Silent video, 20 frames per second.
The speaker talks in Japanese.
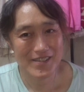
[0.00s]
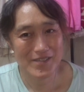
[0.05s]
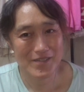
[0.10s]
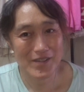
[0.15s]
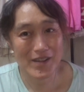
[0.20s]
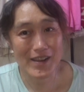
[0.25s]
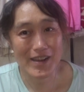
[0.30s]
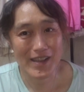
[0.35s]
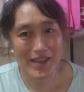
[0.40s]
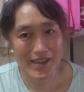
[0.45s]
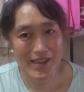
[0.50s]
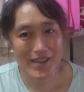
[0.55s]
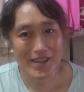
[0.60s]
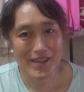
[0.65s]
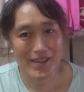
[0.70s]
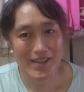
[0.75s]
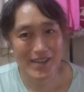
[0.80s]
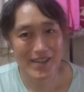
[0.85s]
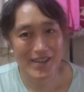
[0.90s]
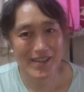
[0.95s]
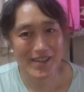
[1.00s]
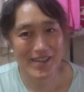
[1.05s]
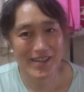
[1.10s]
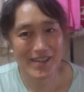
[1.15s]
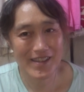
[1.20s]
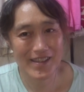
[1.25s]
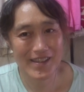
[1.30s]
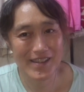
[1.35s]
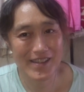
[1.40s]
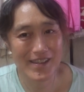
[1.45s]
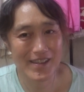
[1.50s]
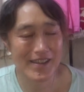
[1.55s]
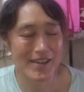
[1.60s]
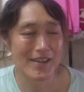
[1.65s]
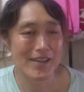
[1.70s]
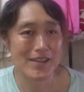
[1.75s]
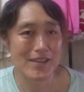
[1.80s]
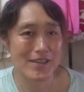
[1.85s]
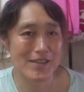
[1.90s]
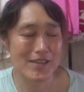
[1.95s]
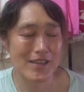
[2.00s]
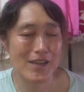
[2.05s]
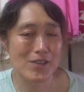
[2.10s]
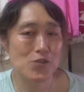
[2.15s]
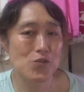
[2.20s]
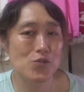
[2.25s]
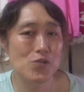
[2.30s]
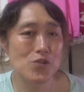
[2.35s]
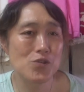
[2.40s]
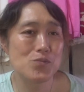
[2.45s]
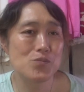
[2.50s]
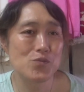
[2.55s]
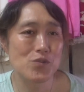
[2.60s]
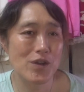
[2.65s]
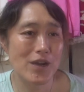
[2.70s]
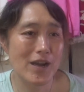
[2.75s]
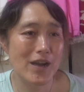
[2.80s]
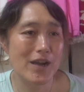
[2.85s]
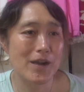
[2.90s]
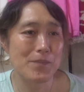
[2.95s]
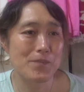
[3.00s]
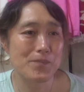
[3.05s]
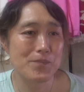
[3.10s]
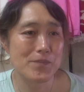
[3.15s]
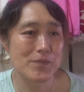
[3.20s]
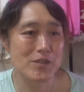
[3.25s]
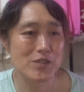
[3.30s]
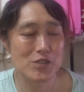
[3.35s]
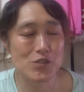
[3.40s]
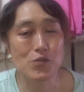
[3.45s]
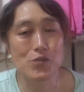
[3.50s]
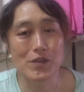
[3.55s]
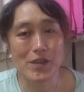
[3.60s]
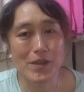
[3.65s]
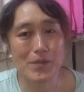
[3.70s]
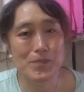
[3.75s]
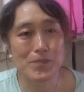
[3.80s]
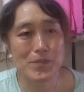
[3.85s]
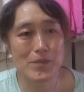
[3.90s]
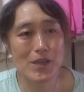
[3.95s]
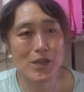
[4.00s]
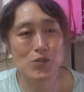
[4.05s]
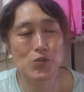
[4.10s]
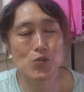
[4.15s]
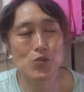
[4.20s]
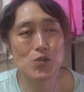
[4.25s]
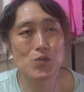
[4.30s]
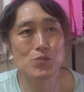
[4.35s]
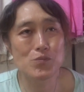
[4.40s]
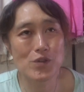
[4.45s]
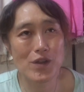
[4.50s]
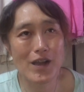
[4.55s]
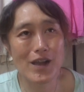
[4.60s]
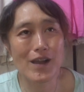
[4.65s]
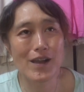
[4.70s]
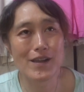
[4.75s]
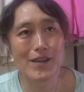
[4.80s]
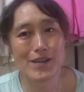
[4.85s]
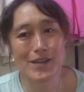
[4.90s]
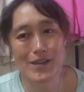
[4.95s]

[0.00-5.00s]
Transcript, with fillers: わからへんナトリウムが、塩ね、ナトリウムが